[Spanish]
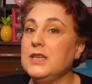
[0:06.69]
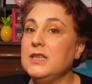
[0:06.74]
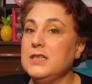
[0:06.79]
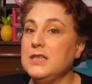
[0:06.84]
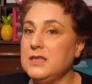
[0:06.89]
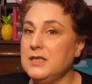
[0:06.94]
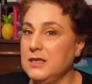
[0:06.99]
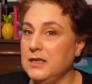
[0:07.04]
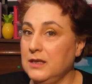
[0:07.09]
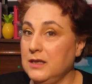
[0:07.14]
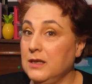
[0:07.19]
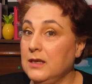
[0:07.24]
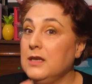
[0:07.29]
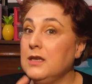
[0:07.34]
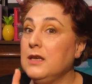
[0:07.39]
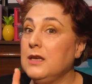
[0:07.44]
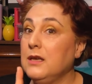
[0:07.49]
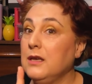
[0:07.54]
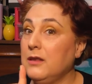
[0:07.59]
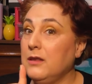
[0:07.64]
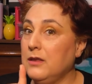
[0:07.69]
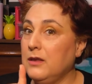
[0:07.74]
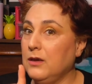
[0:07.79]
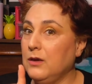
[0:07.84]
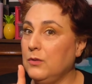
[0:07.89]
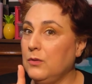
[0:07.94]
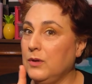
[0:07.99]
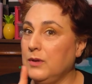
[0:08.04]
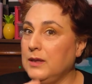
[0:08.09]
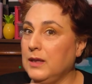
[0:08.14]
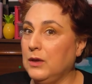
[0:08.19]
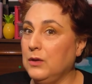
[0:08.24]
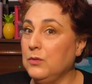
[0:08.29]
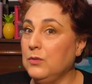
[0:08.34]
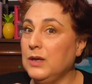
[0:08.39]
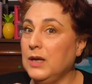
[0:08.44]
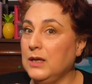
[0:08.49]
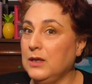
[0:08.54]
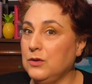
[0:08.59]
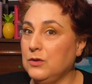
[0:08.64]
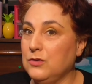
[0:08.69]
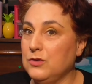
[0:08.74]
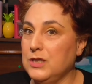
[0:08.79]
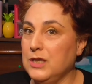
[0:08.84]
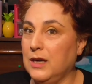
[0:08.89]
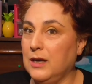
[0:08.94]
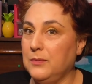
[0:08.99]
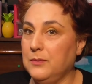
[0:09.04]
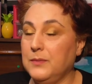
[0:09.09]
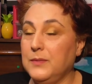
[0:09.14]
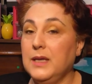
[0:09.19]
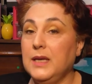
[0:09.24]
Sí, sí, 51 años ya.